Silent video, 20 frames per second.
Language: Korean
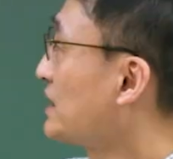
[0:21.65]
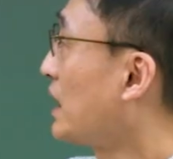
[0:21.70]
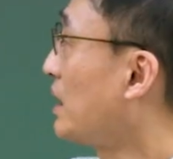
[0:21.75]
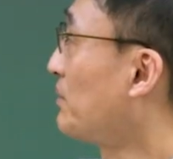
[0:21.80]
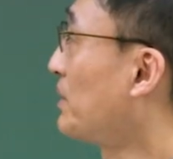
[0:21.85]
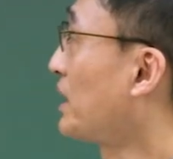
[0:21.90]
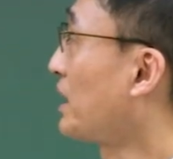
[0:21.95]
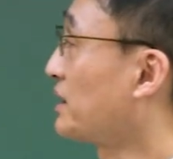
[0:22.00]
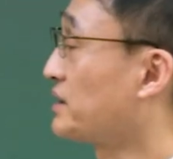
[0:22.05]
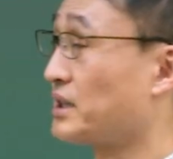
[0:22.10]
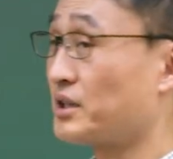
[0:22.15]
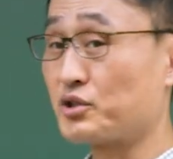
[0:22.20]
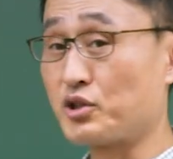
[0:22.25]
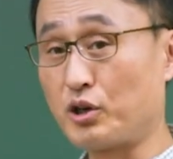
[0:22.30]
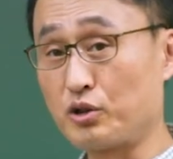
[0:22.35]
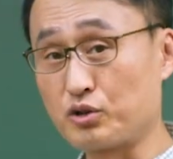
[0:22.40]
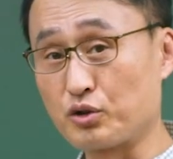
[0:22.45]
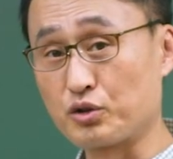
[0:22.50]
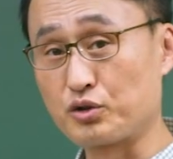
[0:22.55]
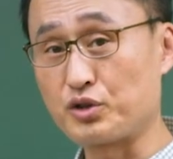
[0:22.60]
사망해산,
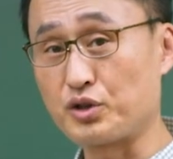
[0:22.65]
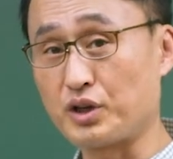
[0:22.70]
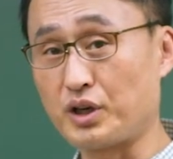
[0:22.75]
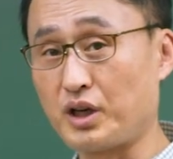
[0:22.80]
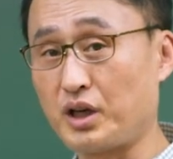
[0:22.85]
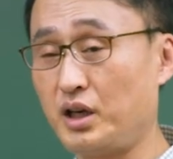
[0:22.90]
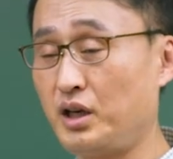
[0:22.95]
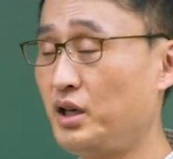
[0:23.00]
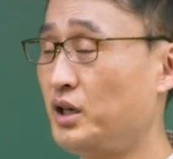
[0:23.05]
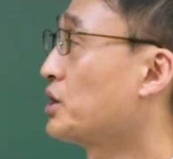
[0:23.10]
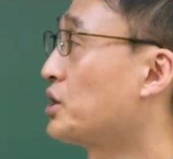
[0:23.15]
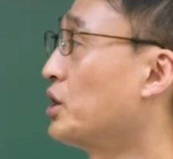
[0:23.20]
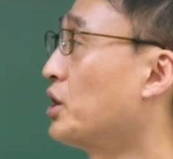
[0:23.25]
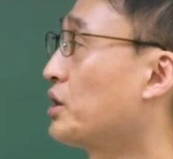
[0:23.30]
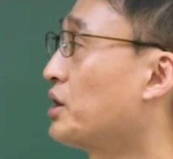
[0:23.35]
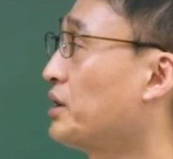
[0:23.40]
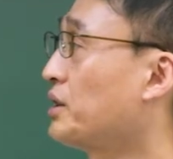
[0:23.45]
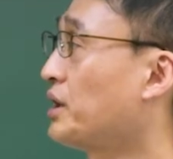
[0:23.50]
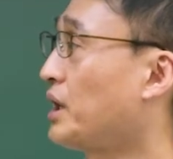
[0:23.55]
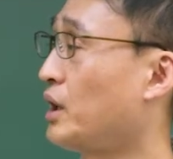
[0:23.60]
절동치
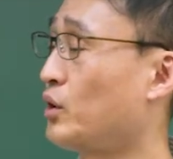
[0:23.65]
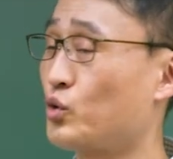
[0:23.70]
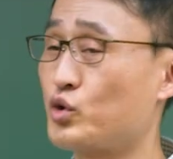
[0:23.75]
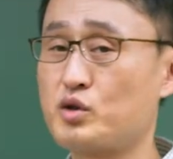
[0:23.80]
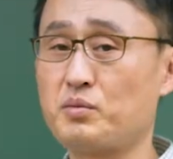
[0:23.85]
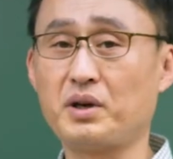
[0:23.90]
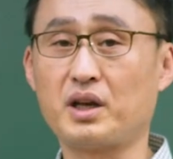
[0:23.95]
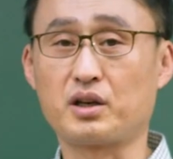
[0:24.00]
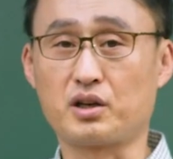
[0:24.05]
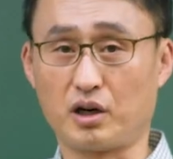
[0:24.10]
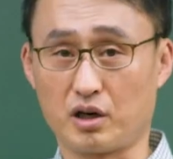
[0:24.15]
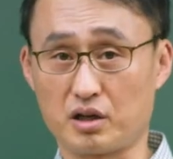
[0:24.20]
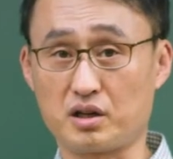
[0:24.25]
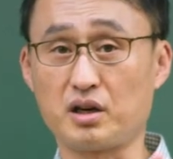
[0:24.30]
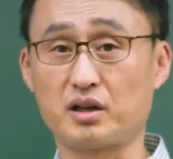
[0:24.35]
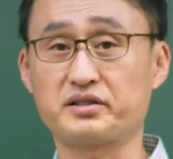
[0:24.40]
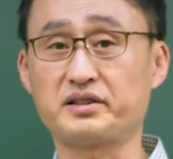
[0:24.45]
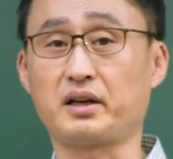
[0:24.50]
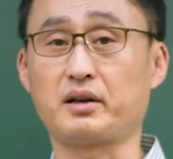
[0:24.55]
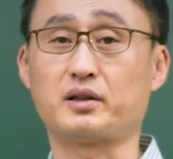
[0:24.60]
결인데 요즘엔
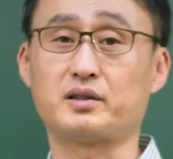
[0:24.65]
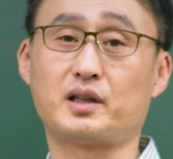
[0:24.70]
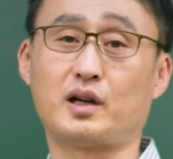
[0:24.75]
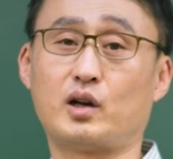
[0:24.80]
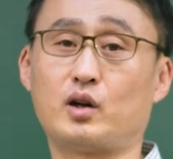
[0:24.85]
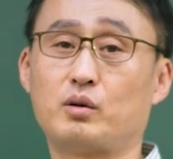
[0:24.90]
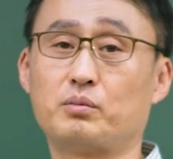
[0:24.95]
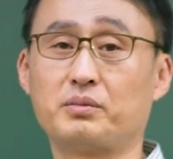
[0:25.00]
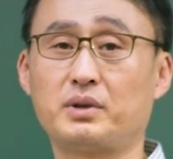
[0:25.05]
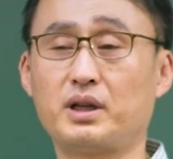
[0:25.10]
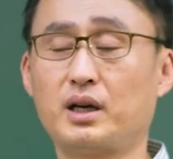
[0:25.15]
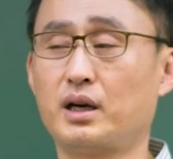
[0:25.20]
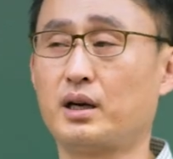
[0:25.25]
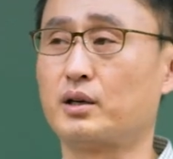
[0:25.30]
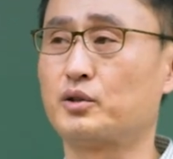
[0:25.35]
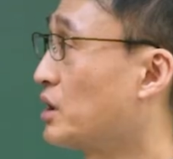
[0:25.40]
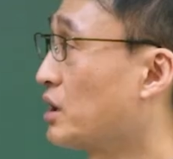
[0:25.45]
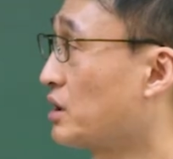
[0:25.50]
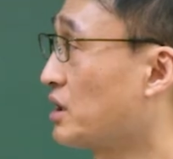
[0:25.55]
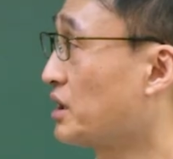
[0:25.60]
결격사유가 잘
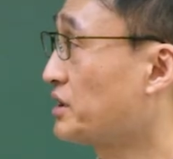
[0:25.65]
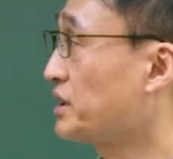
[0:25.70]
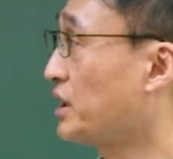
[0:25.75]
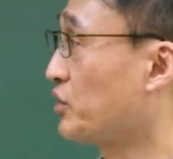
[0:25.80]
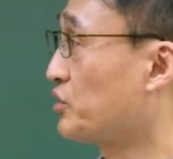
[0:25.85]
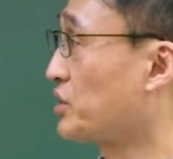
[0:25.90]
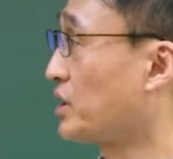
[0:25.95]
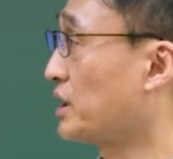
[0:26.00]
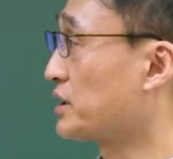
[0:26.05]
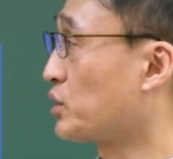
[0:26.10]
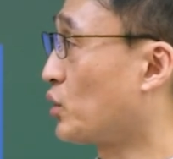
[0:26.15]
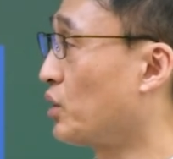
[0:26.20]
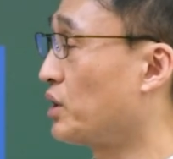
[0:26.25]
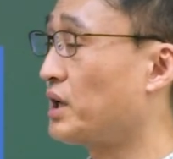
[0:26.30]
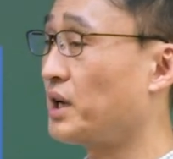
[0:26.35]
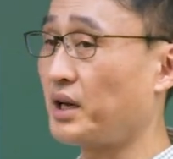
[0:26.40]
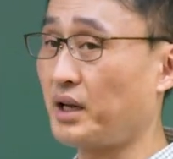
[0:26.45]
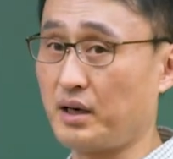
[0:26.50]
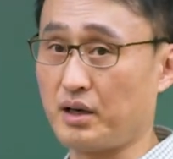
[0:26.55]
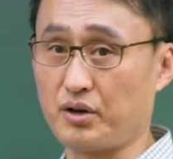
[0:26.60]
나옵니다. 결격사유 중에서
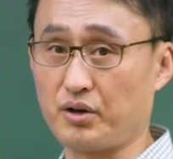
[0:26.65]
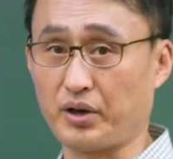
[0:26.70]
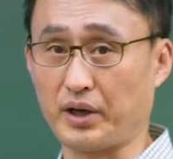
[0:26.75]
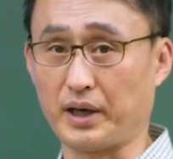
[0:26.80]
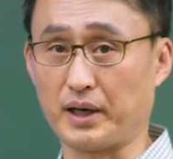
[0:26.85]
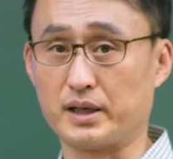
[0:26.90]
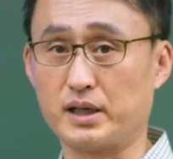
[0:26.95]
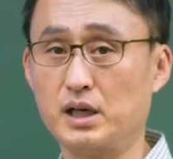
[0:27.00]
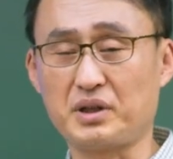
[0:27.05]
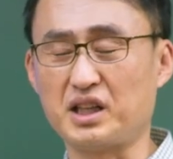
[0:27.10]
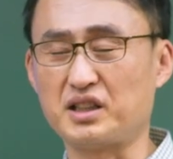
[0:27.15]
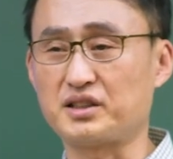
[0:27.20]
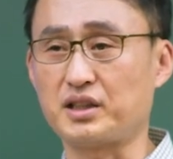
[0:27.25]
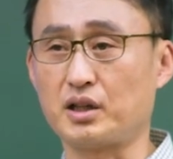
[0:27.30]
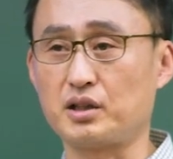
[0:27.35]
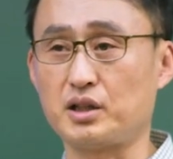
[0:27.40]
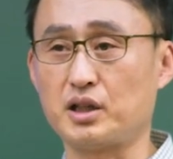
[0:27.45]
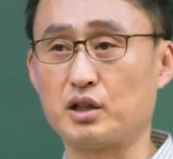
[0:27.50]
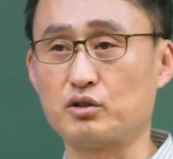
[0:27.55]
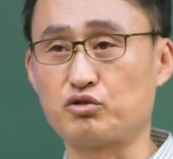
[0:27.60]
골라내는 거예요.
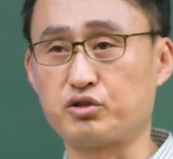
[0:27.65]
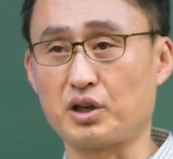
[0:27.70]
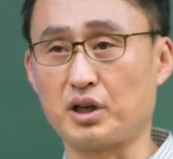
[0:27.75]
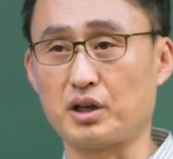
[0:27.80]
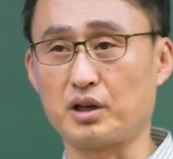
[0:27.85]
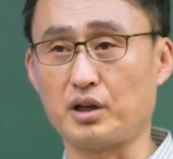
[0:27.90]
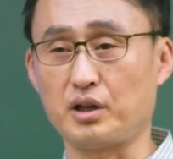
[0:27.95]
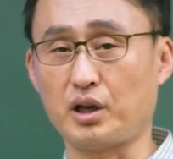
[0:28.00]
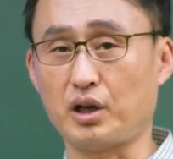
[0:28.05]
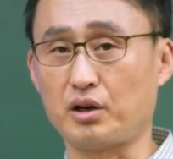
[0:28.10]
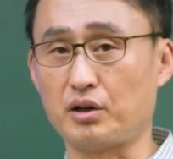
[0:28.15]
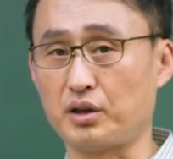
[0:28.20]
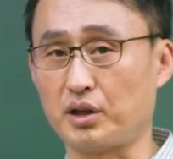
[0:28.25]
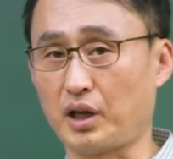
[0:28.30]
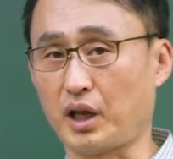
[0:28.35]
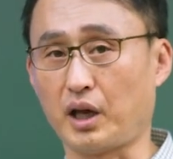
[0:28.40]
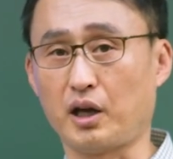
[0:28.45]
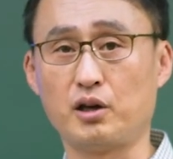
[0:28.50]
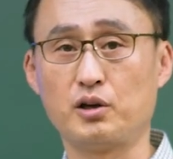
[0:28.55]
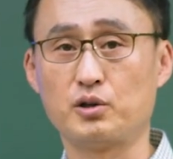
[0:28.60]
피성년 후견인
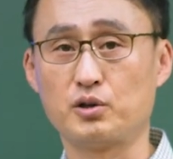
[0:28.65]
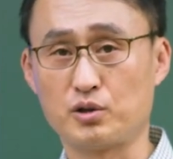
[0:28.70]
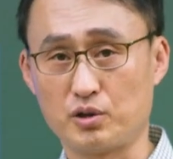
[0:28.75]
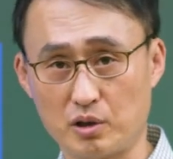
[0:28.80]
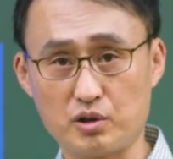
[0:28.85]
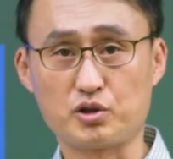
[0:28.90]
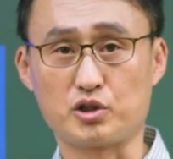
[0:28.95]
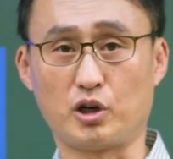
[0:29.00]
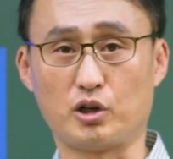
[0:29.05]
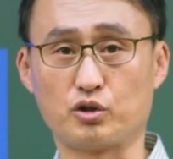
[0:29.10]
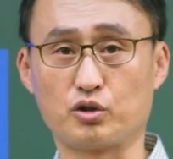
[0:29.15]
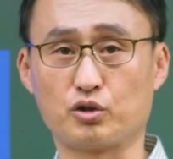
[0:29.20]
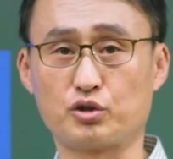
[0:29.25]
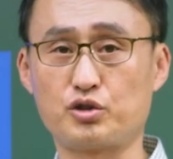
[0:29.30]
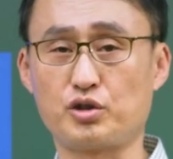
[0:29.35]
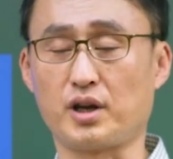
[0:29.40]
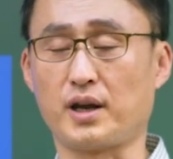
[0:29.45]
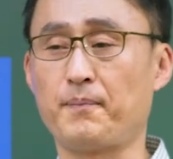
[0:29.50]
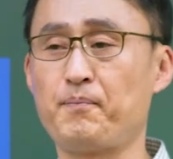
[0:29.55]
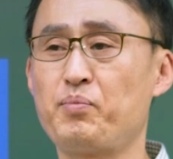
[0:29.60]
되었네,
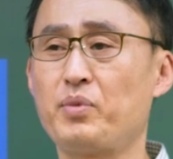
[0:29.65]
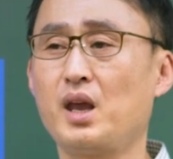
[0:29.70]
절동치